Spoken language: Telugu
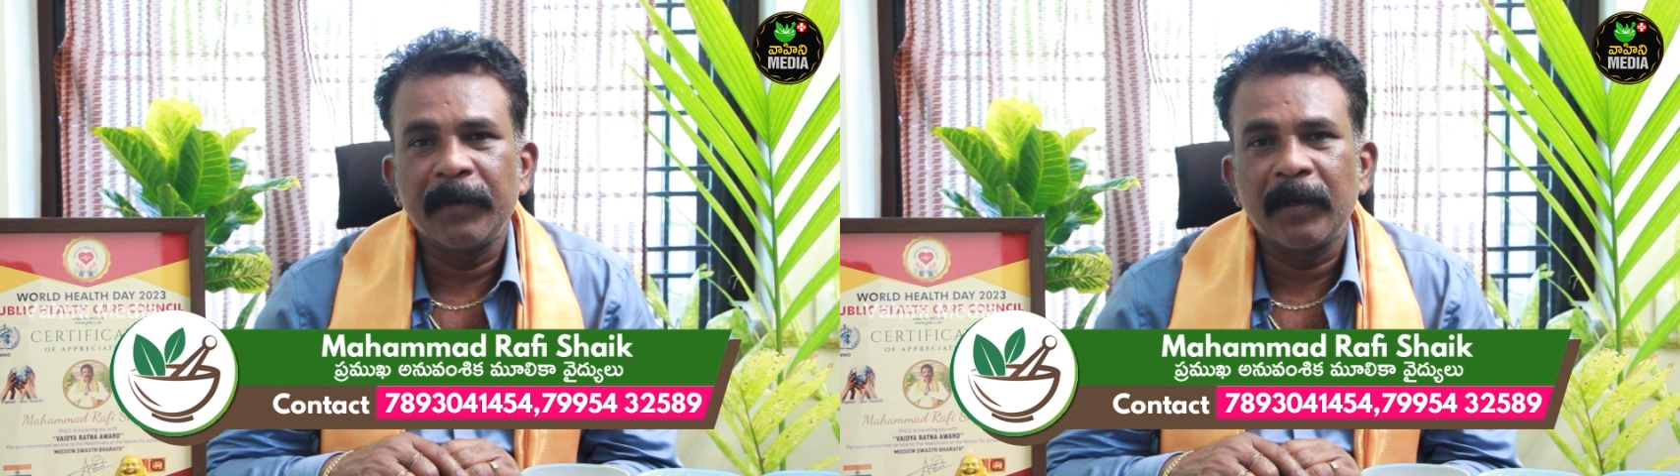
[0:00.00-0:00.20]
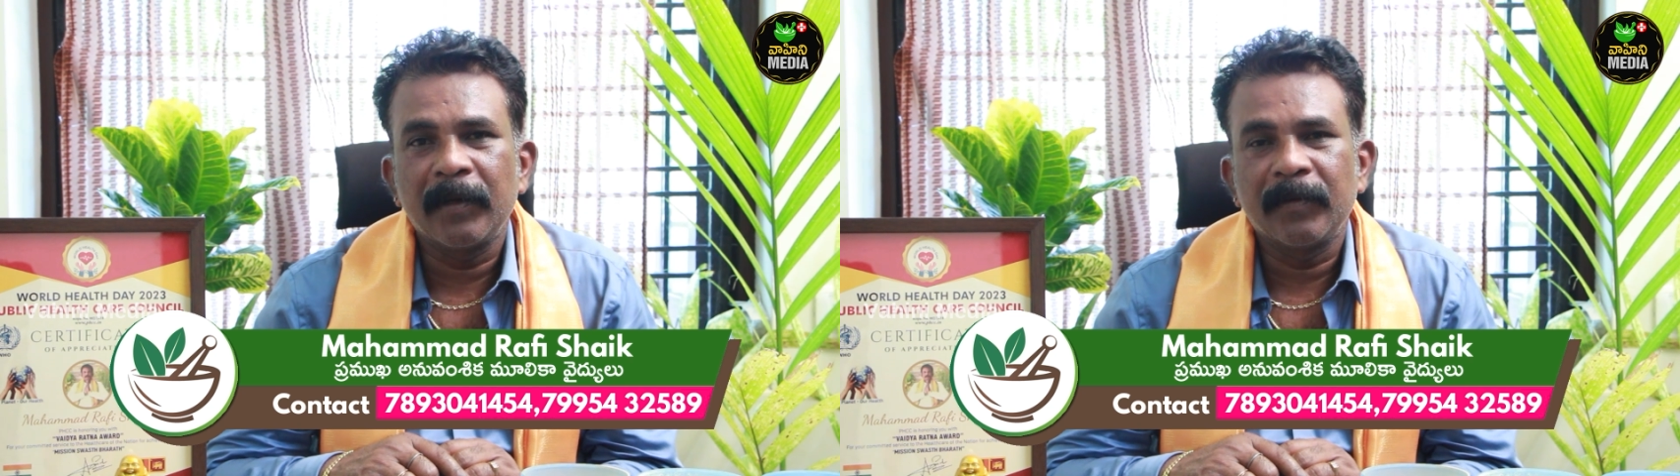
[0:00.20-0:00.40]

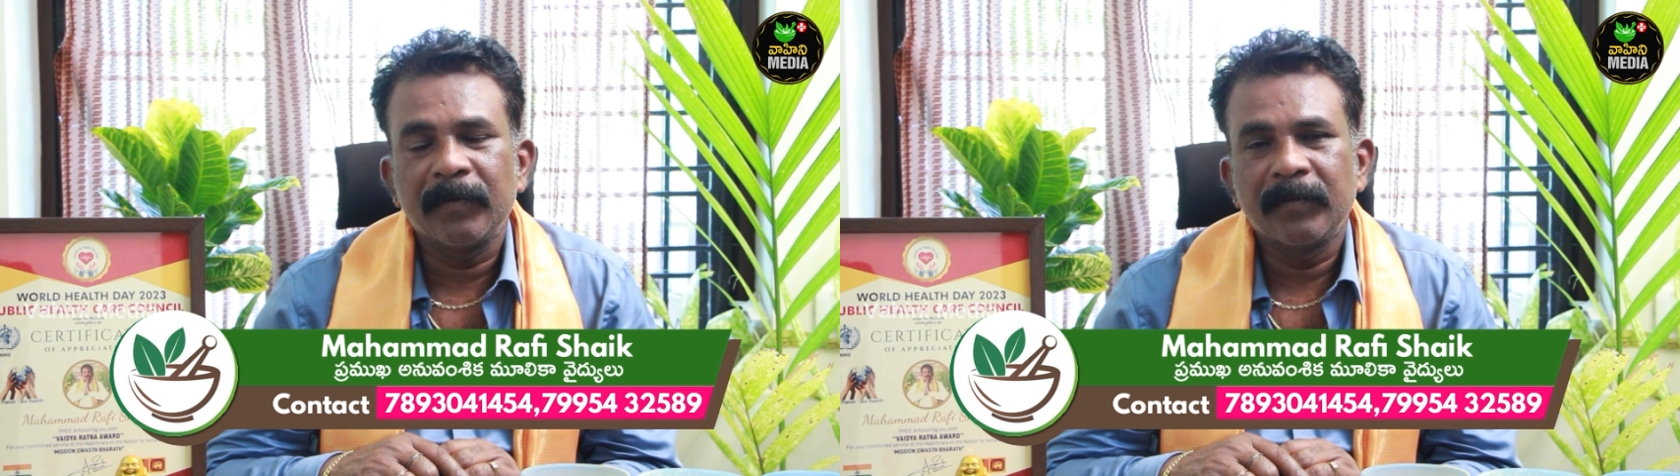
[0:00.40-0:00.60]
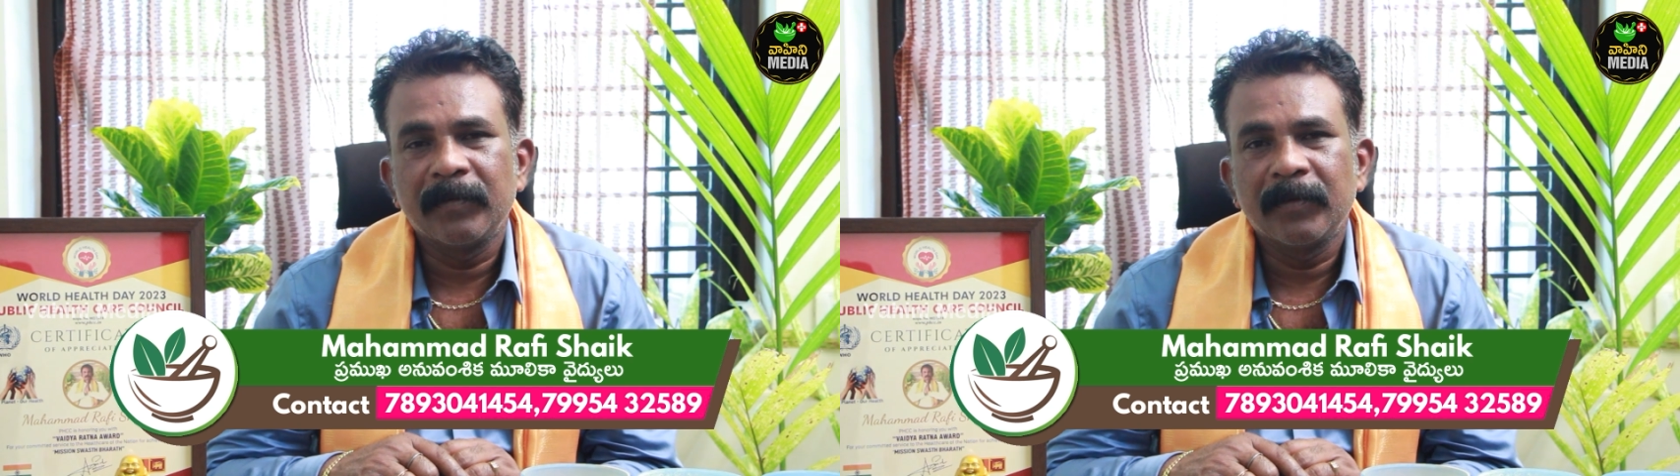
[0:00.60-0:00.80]
వీడియోలను
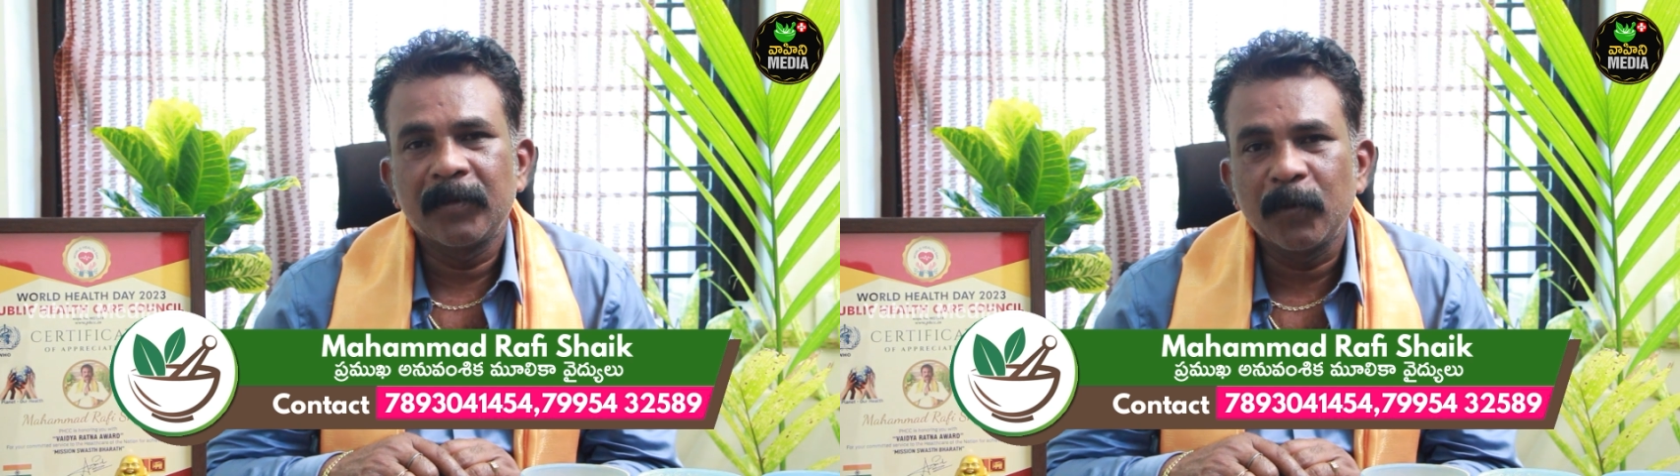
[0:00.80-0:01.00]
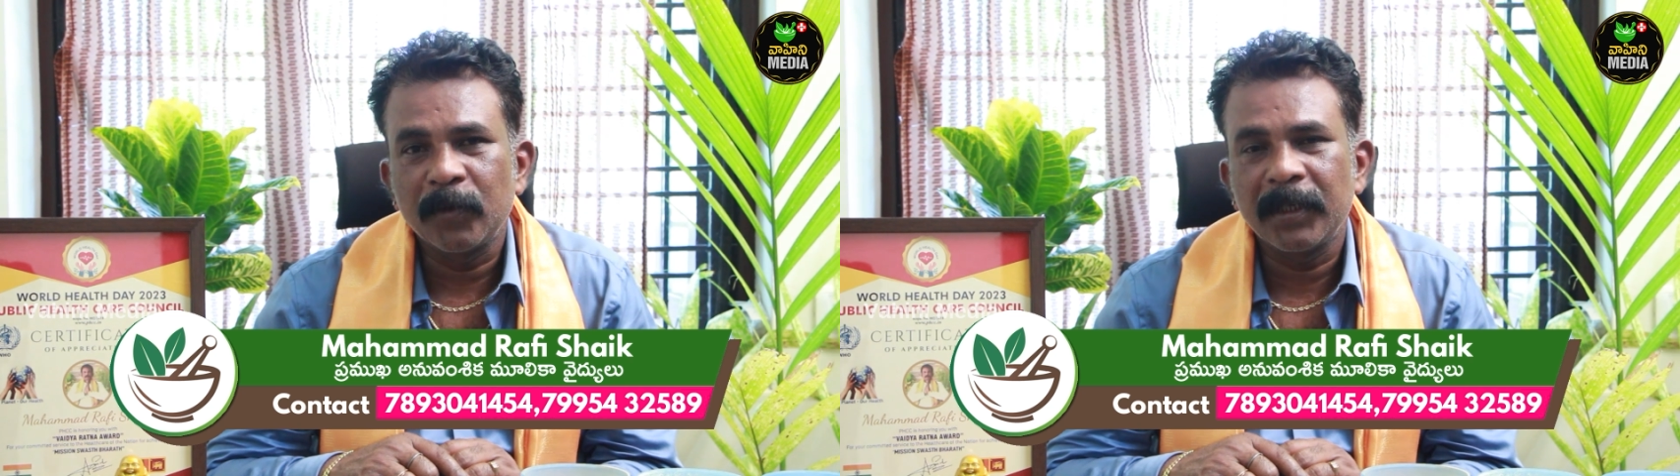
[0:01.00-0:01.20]

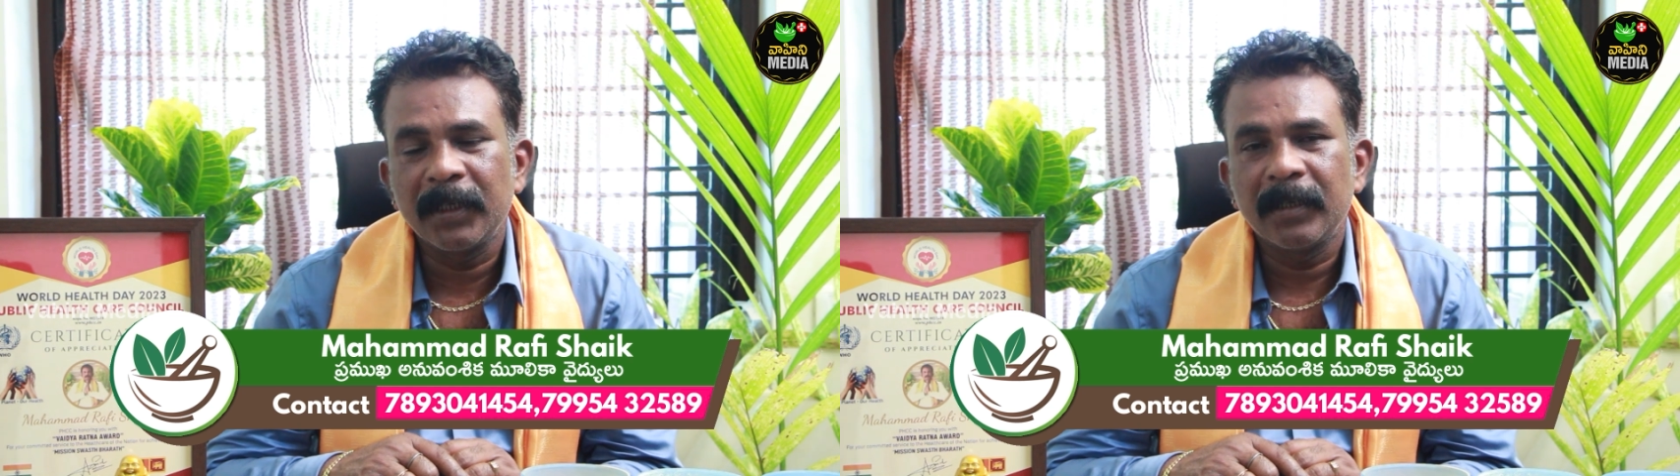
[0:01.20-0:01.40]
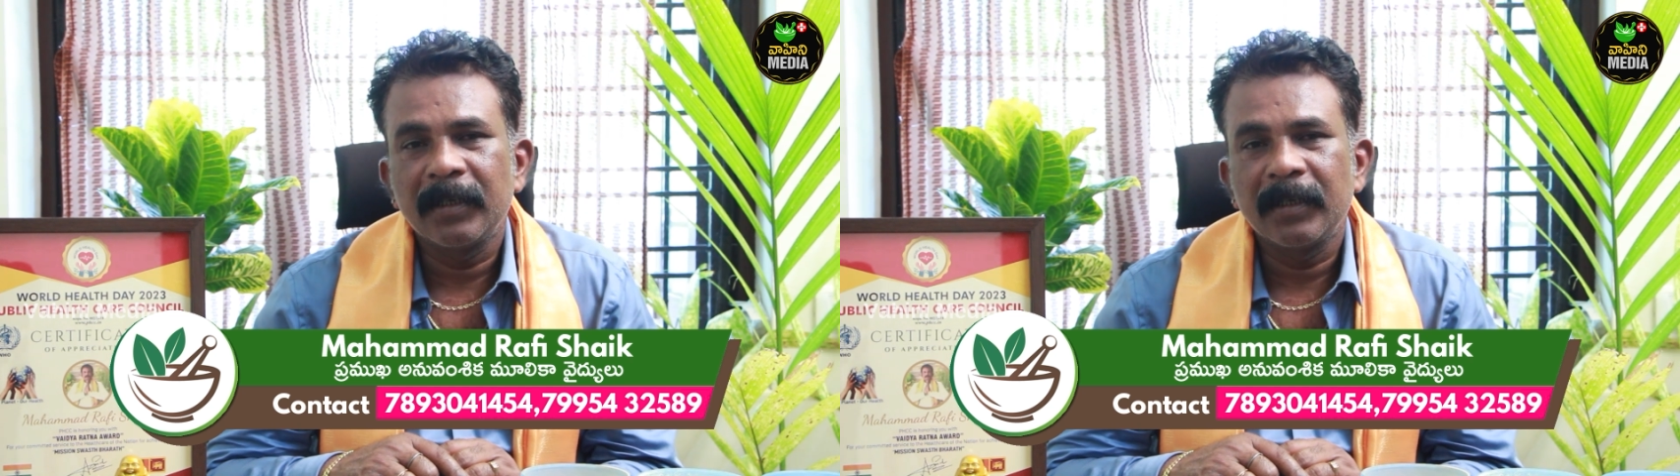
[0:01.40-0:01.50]
చూసి